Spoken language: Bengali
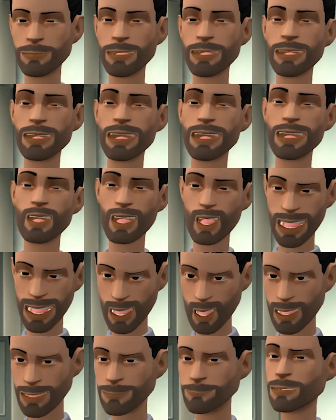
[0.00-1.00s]
শিশুদের
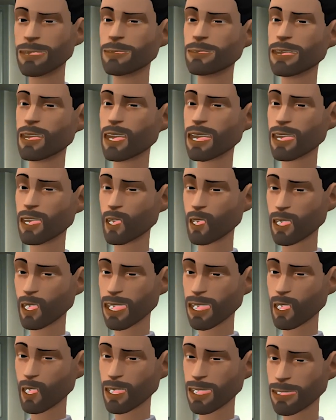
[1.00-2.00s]
কাব্য শিখাতে আমি
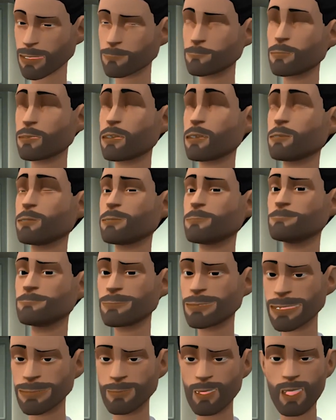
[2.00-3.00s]
ভালোবাসি
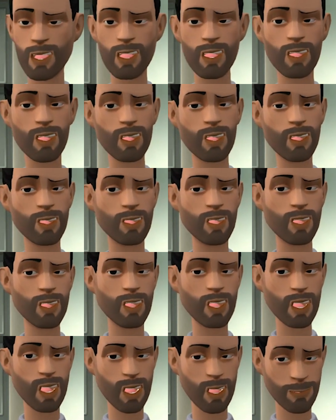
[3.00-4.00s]
আজকের মতো তাহলে
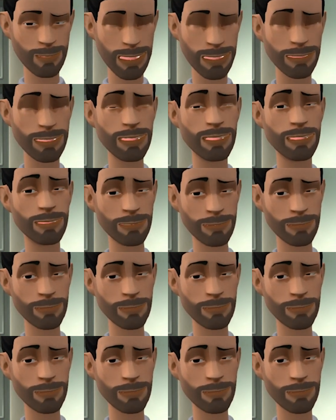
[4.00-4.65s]
স্যার আমি আসি